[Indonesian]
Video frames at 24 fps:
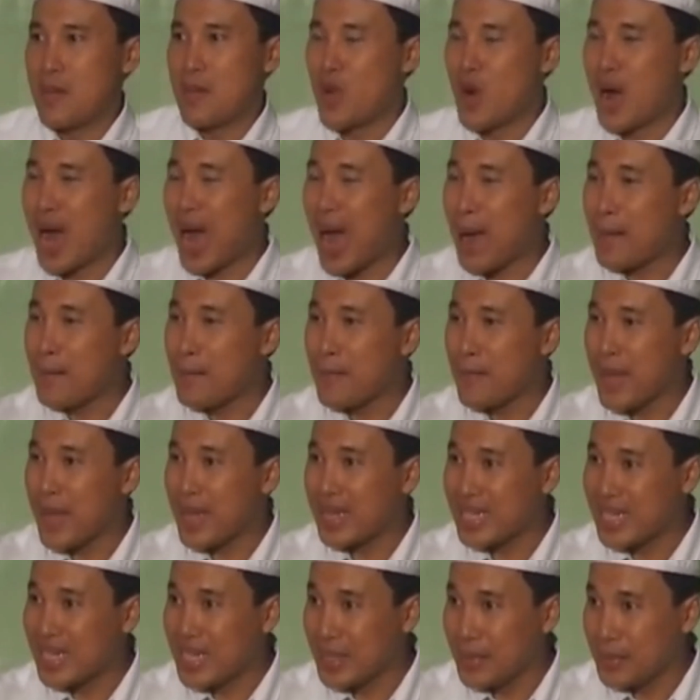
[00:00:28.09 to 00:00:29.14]

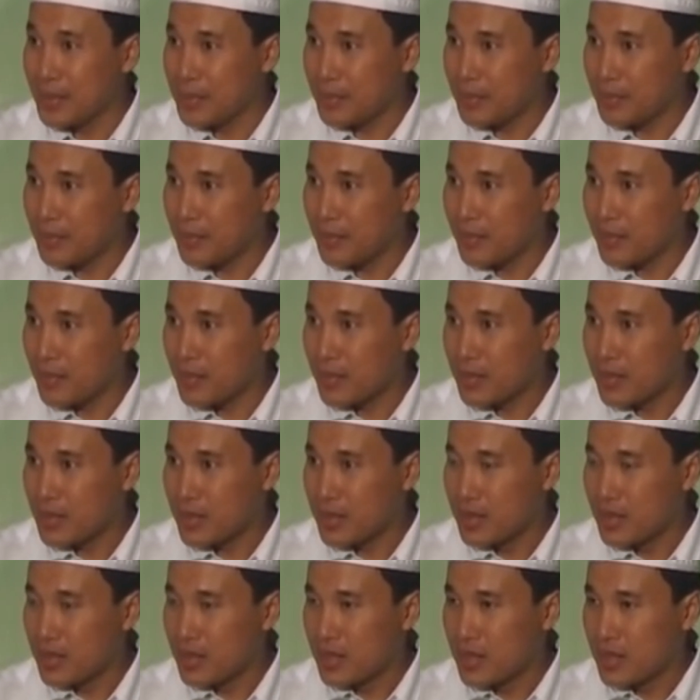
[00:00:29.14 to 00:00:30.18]
Muhammadim
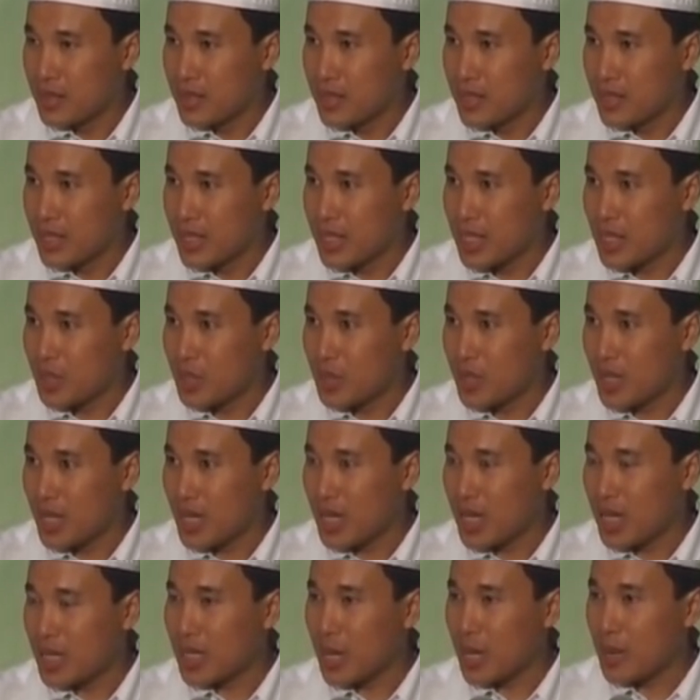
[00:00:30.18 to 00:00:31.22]
itu dari
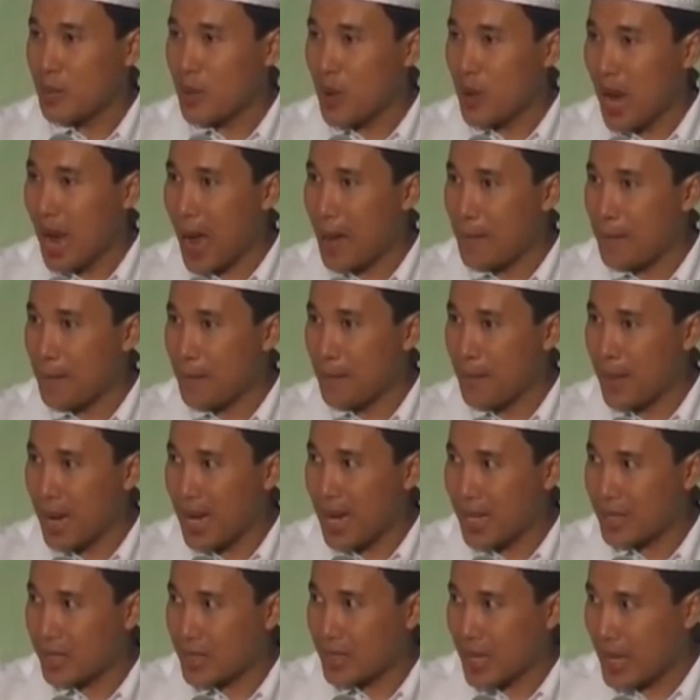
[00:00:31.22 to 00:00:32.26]
kata
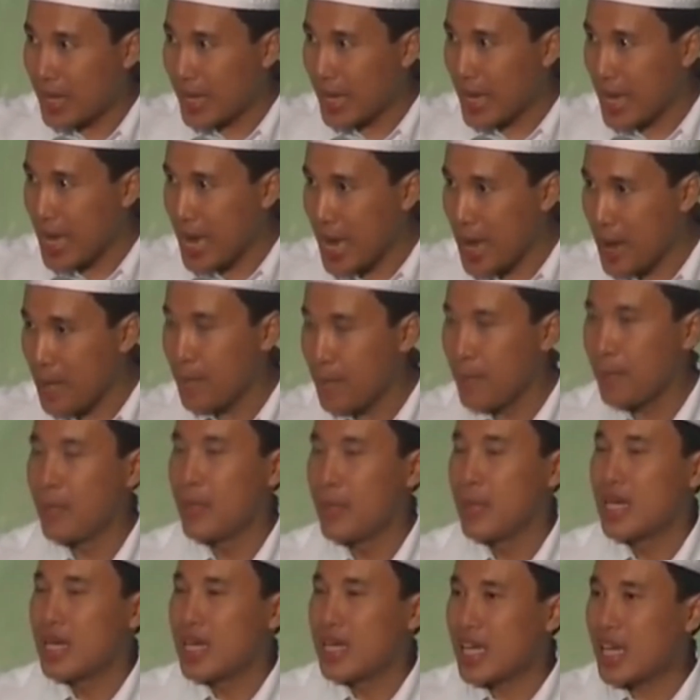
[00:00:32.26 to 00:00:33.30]
Muhammad dan Im
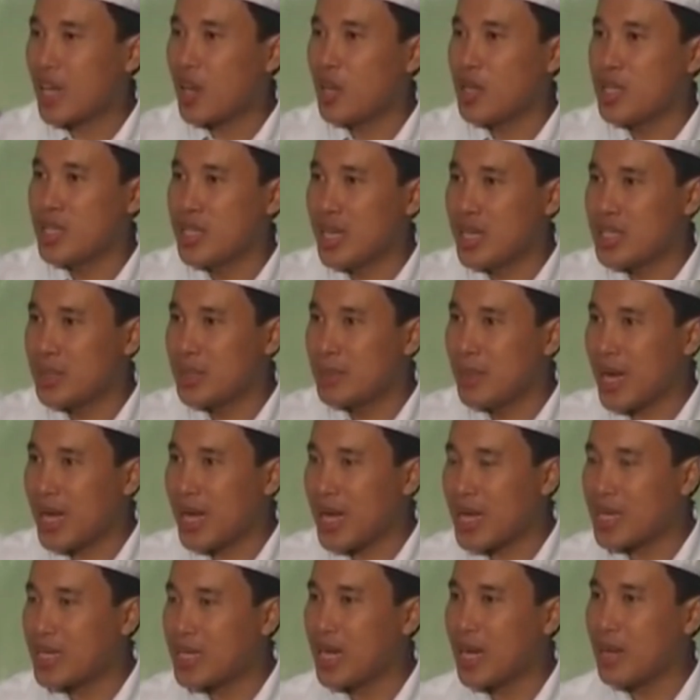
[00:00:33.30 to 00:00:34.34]
kalau
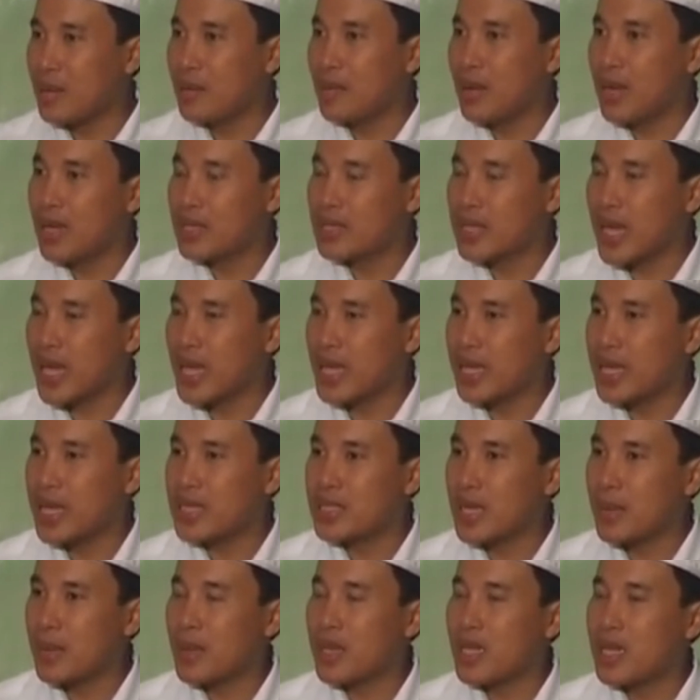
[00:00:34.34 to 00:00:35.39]
diterjemahkan dalam bahasa Inggris
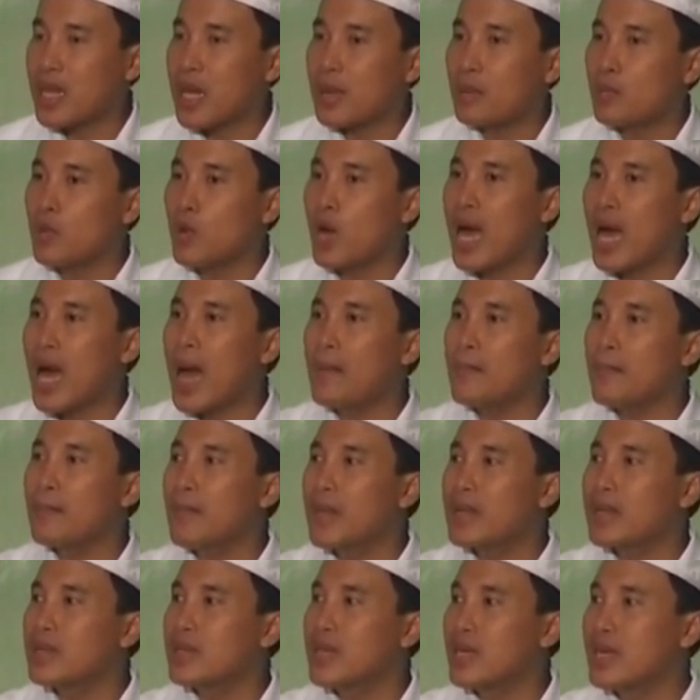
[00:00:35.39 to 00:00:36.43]
sama dengan
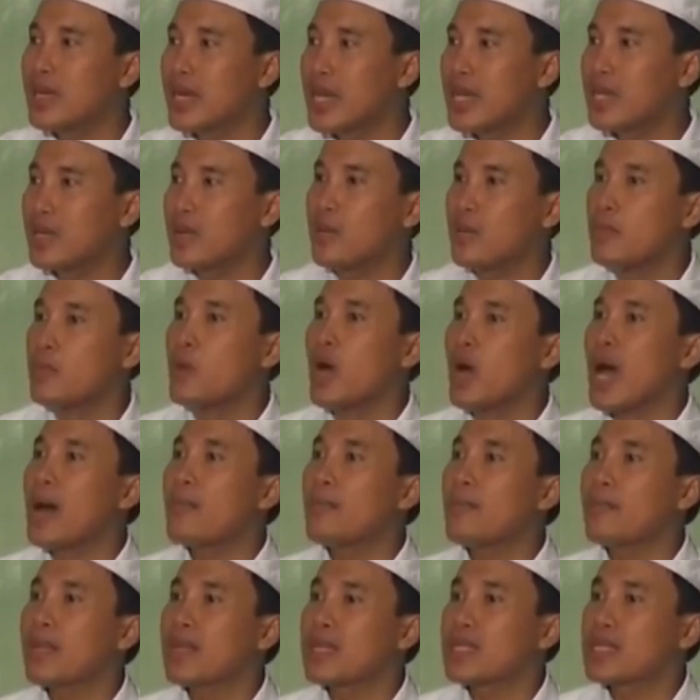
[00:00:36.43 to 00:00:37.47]
Muhammad the Great
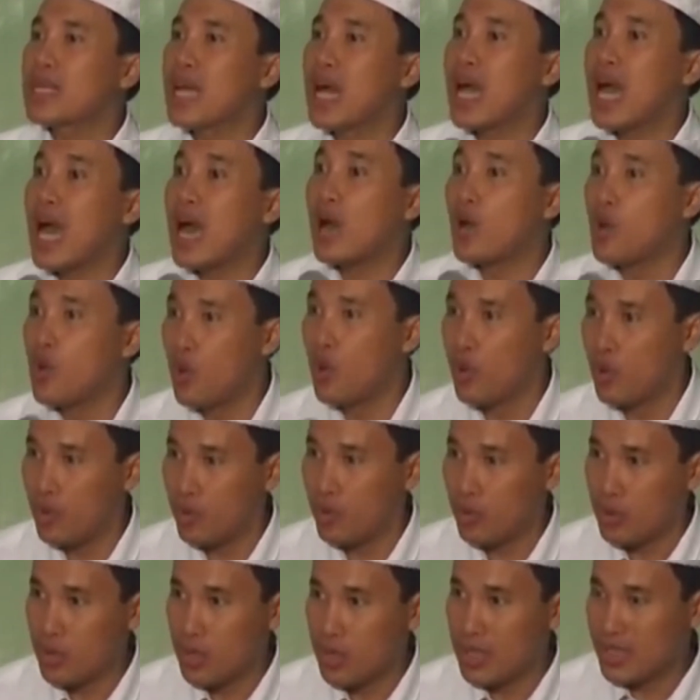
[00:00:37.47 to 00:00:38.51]
Muhammad yang agung
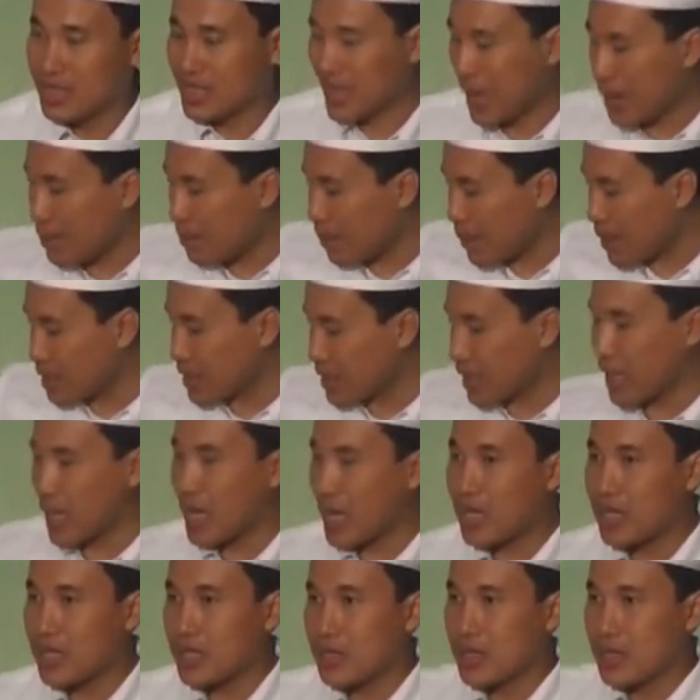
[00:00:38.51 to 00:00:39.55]
sampai
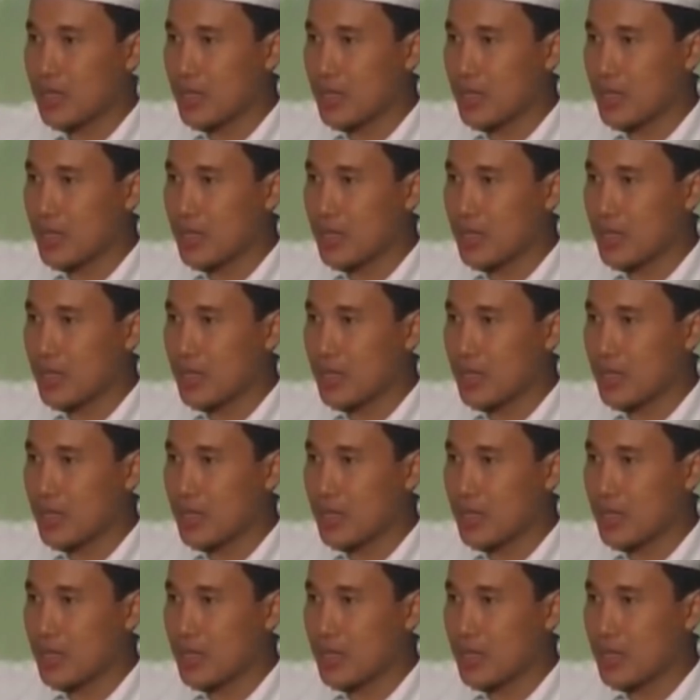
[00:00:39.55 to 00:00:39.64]
sekarang